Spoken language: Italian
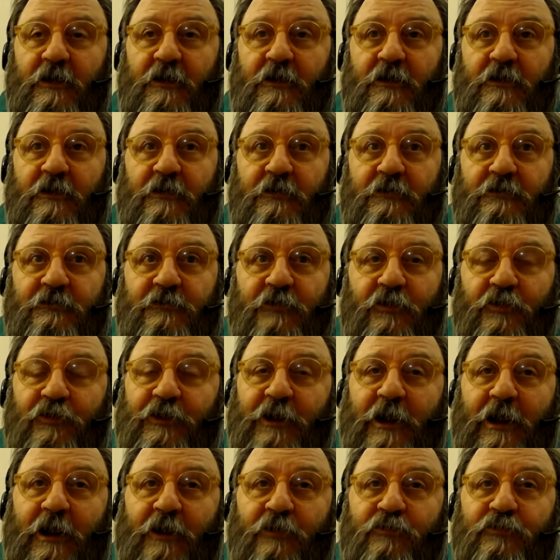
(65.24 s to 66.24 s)
non
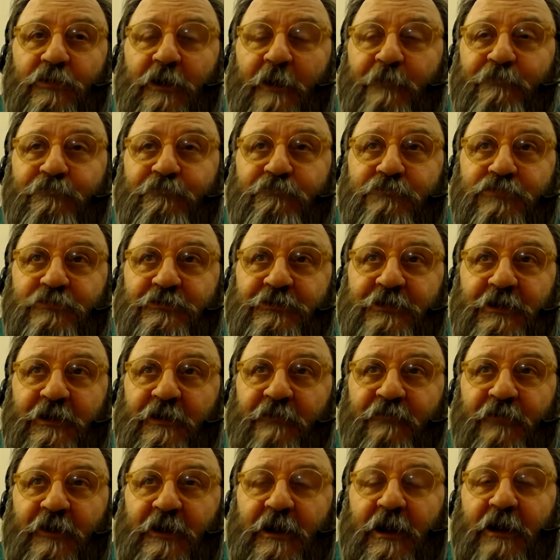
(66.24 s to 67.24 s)
ha una, un
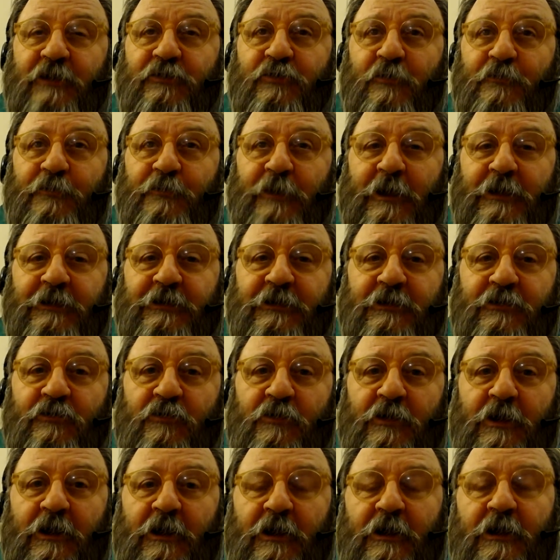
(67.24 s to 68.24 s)
significato
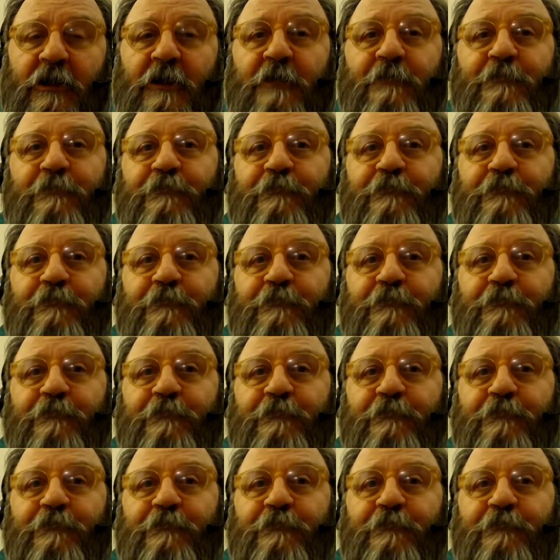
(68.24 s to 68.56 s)
particolare,